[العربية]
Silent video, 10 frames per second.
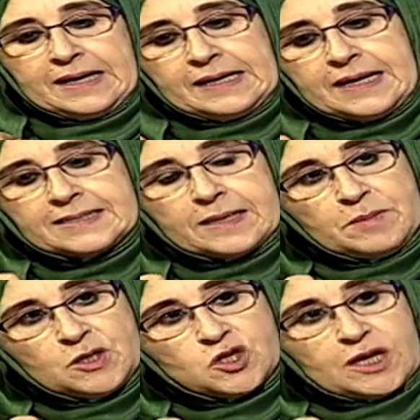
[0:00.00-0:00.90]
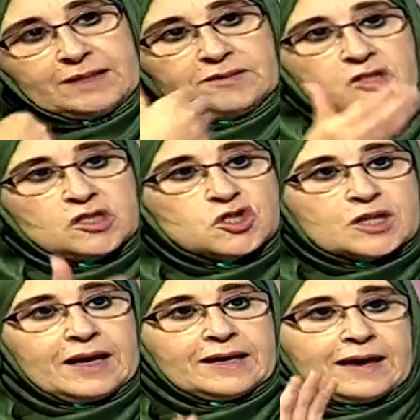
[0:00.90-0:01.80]
ليس من جهة
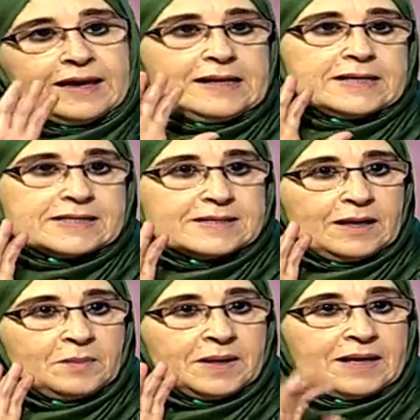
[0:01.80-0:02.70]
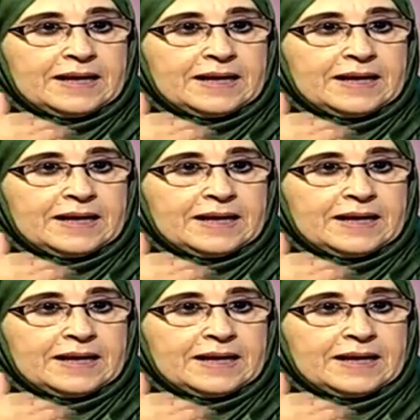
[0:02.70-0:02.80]
اتجاهك إلا السلم